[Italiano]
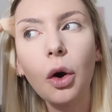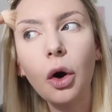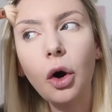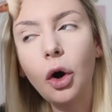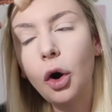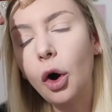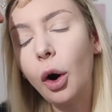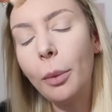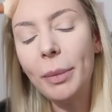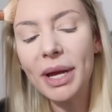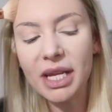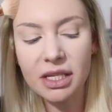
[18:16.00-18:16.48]

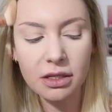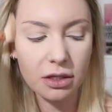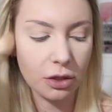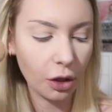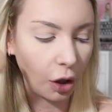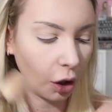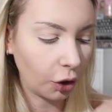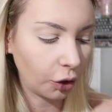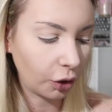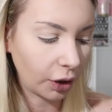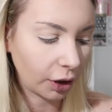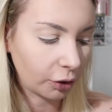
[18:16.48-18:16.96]
come
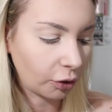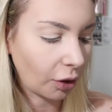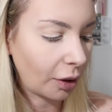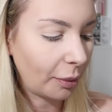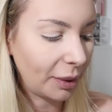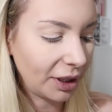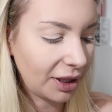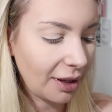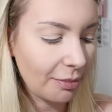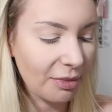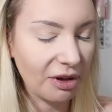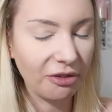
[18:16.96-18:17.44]
sono,
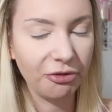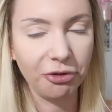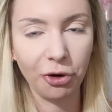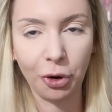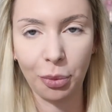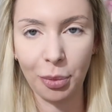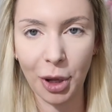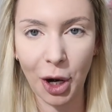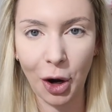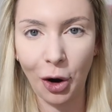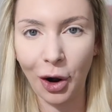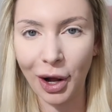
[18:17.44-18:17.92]
naturalmente mi
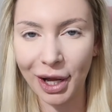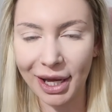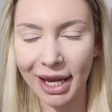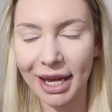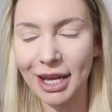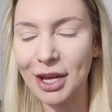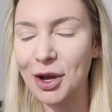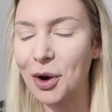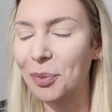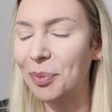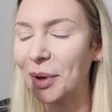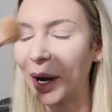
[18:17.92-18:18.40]
informerò anche
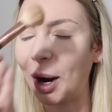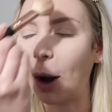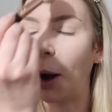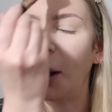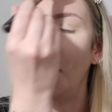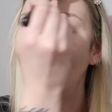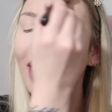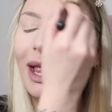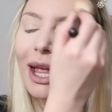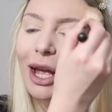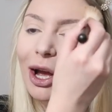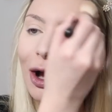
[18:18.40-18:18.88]
io, però
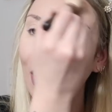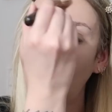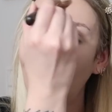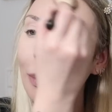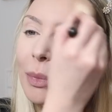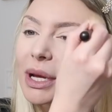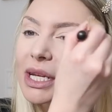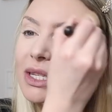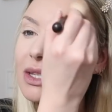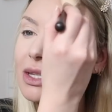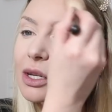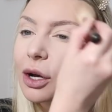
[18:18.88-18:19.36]

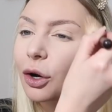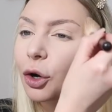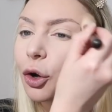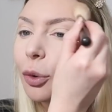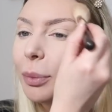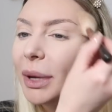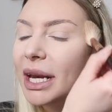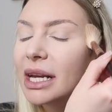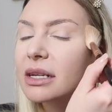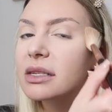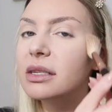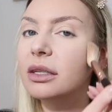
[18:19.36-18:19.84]
come, so,
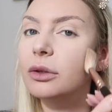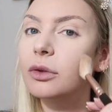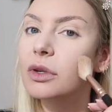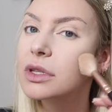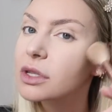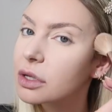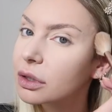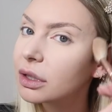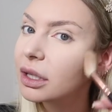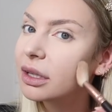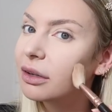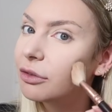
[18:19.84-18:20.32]
come la
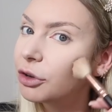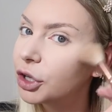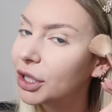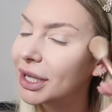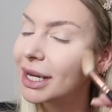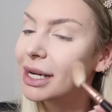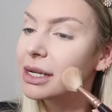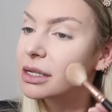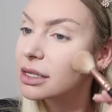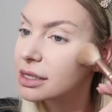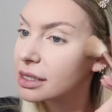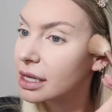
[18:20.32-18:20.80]
situazione da voi
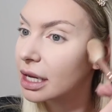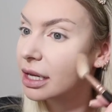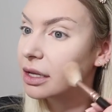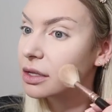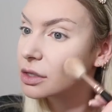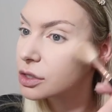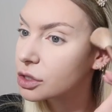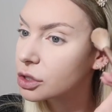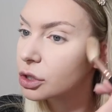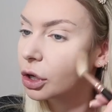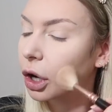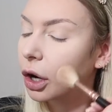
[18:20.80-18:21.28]
nel
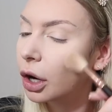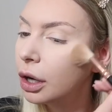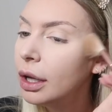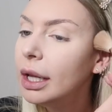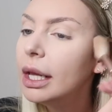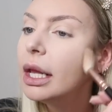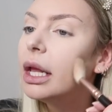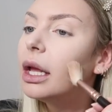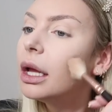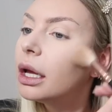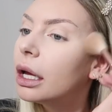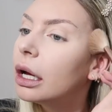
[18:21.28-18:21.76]
senso
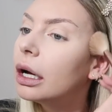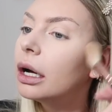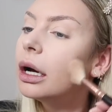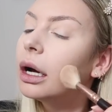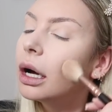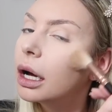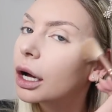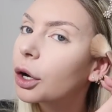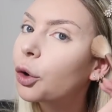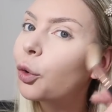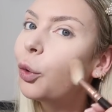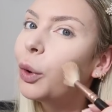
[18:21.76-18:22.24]

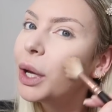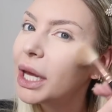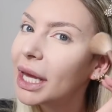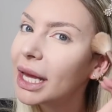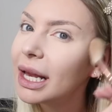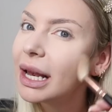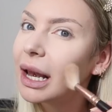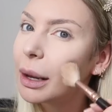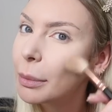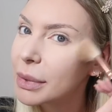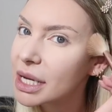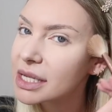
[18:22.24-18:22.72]
eh,
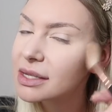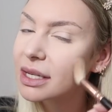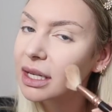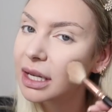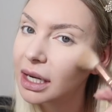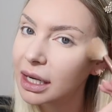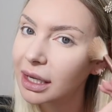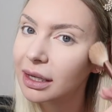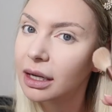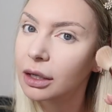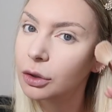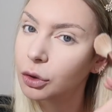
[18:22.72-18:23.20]
qui la
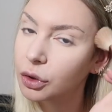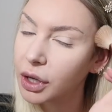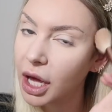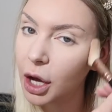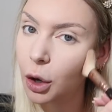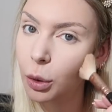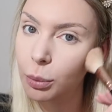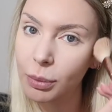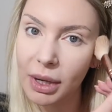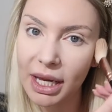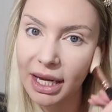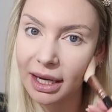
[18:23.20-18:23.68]
mascherina non è
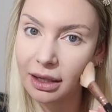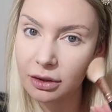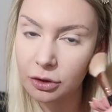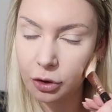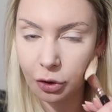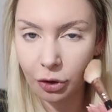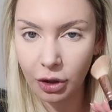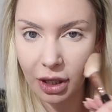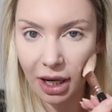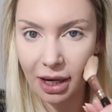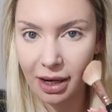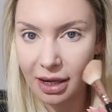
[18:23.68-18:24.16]

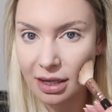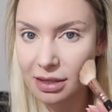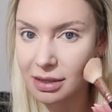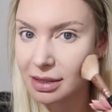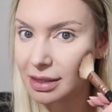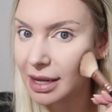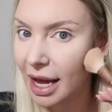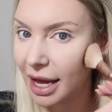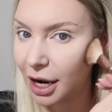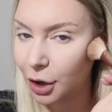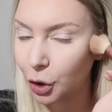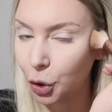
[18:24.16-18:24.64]
obbligatoria
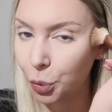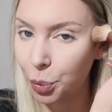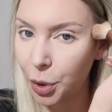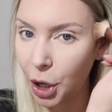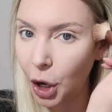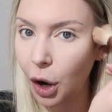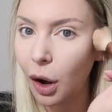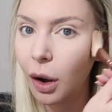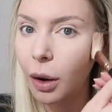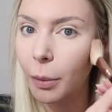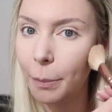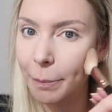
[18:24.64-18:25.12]
all'esterno
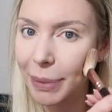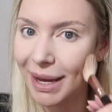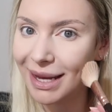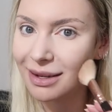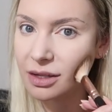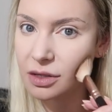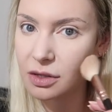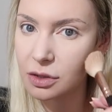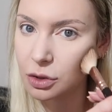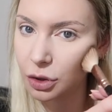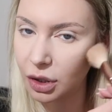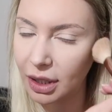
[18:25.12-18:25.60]
però
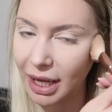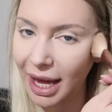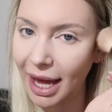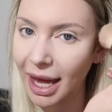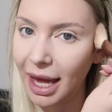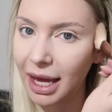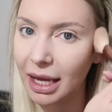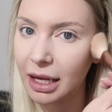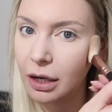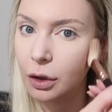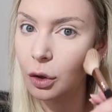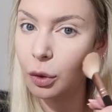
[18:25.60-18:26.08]
penso
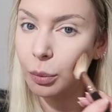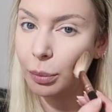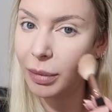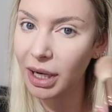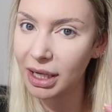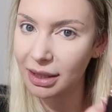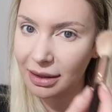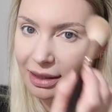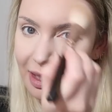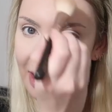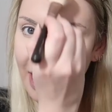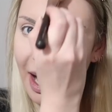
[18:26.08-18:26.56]
che in
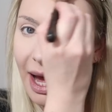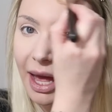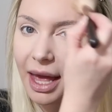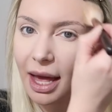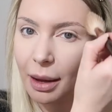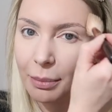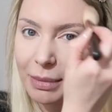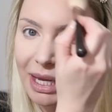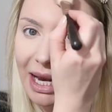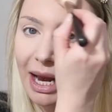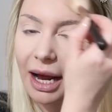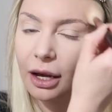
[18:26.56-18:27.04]
Lombardia e
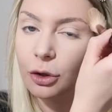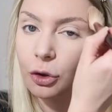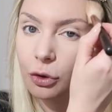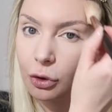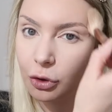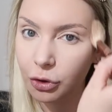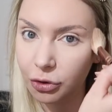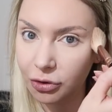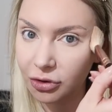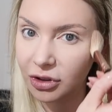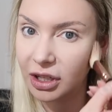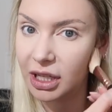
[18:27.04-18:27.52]
a Milano
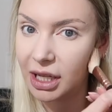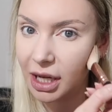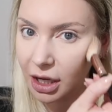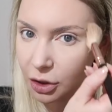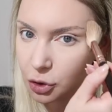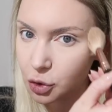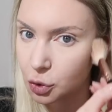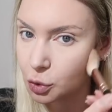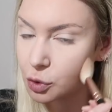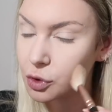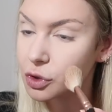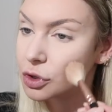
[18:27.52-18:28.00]
lo sia
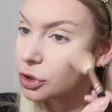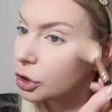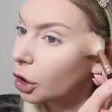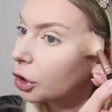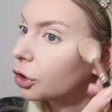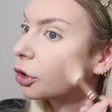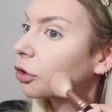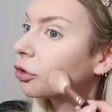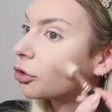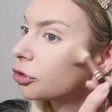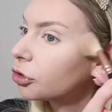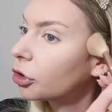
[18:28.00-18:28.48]
giusto
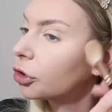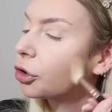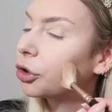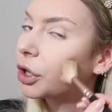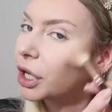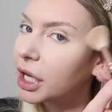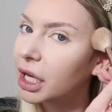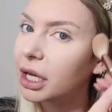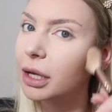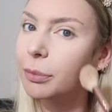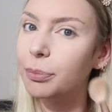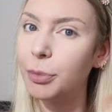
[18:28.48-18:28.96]
non solo
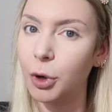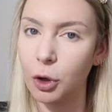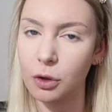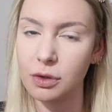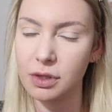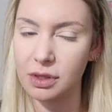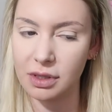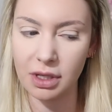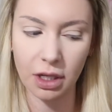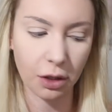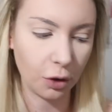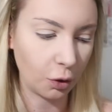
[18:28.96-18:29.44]
nei
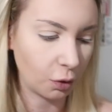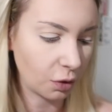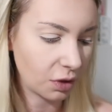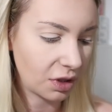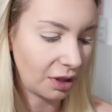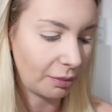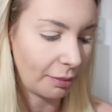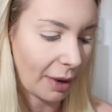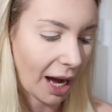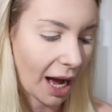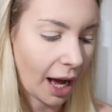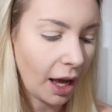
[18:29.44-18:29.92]
posti
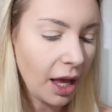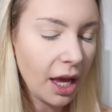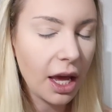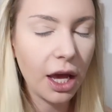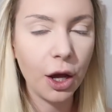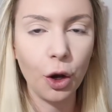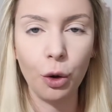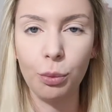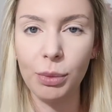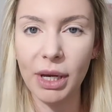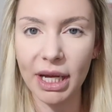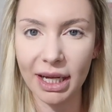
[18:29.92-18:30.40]
chiusi ma
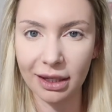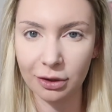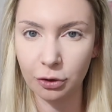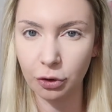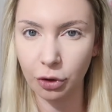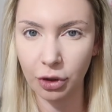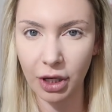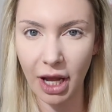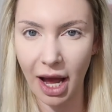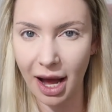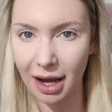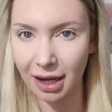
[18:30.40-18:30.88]
è
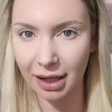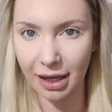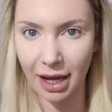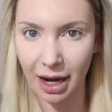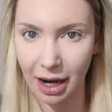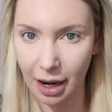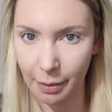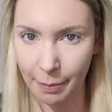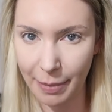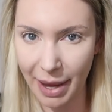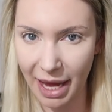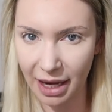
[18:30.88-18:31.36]
obbligatoria anche
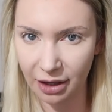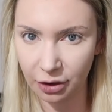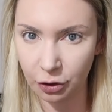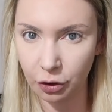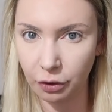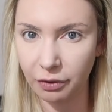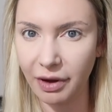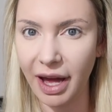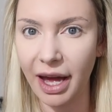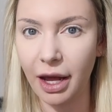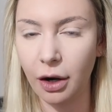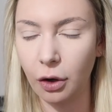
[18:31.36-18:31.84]

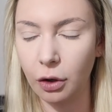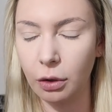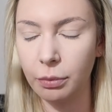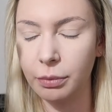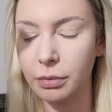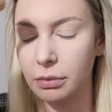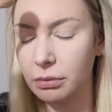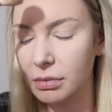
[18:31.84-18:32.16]
all'aperto vero?